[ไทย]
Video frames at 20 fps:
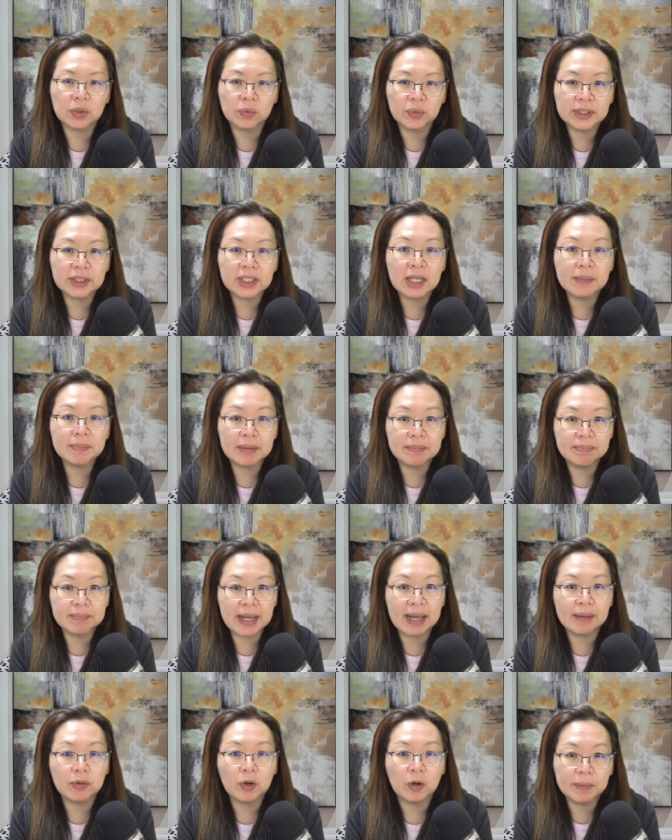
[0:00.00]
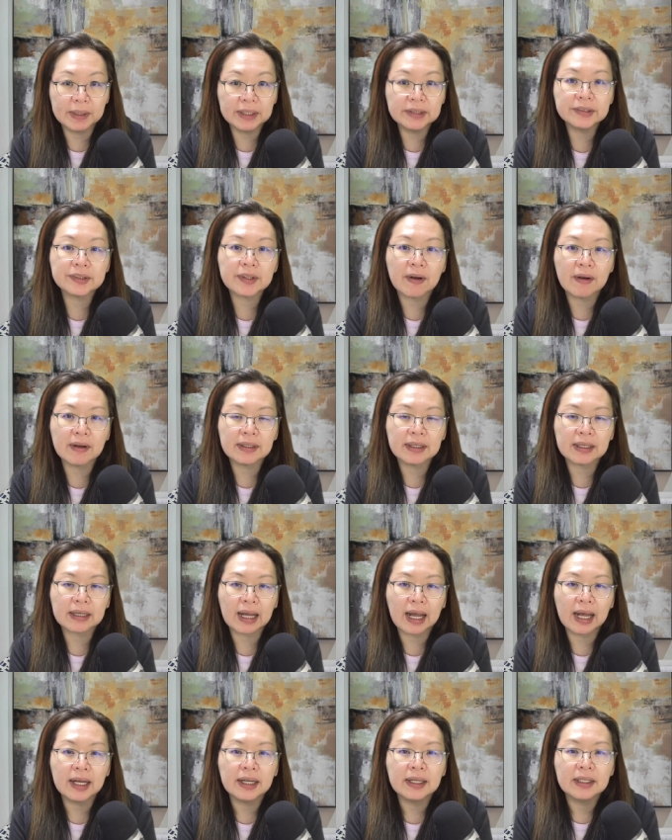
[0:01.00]
Twitter เป็นแบบ Open Source นะ
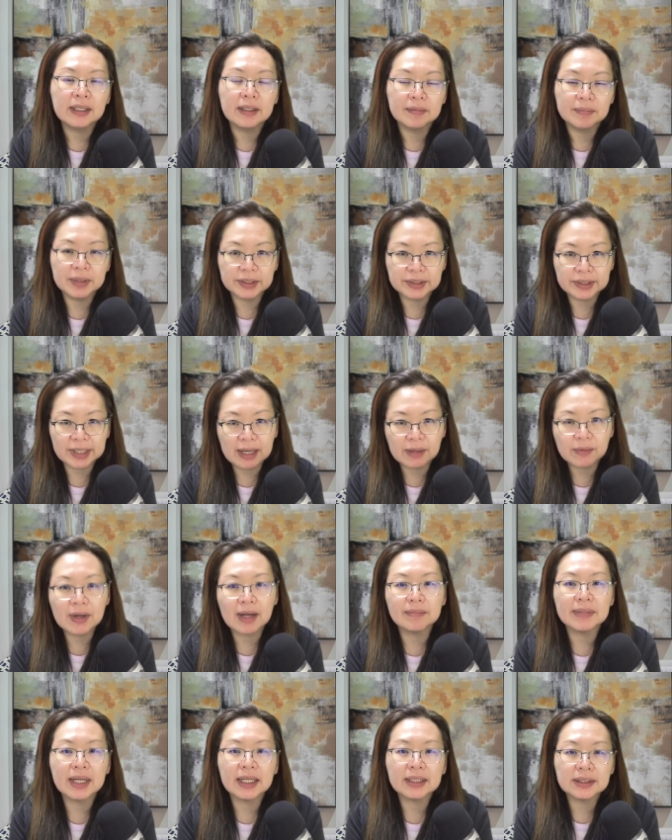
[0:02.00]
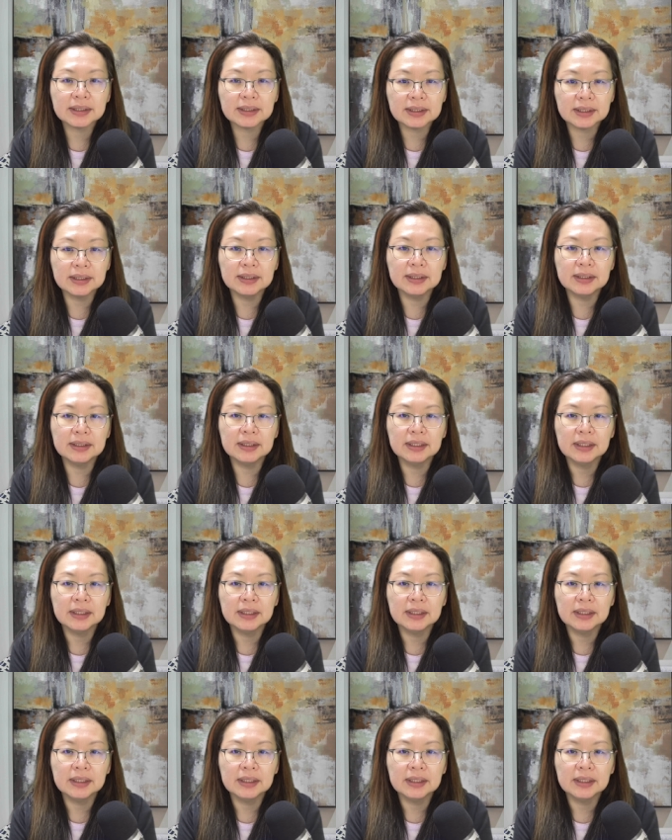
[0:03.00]
คะ เพื่อสร้างความน่าเชื่อถือ